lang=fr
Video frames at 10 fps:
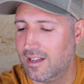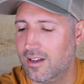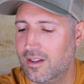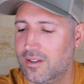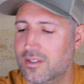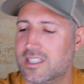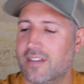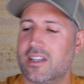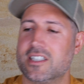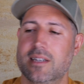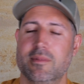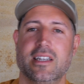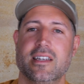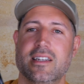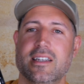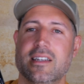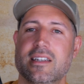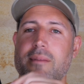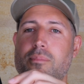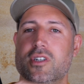Euh, j'avais acheté mais
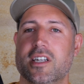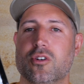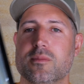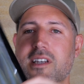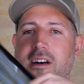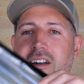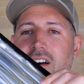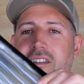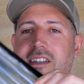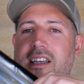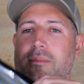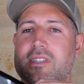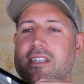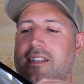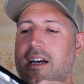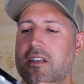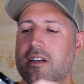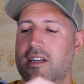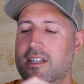des, pochettes comme ça en grande taille et petite taille.